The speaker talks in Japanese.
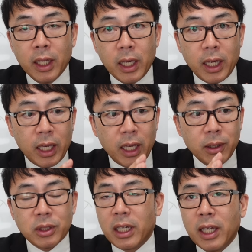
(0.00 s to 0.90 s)
えー、
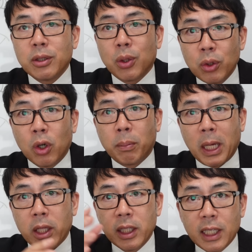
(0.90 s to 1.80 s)
ヘルソン、ヘルソンの
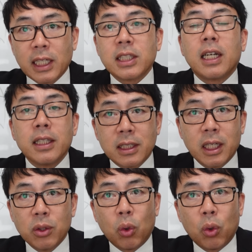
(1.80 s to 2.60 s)
まあ東岸ですね、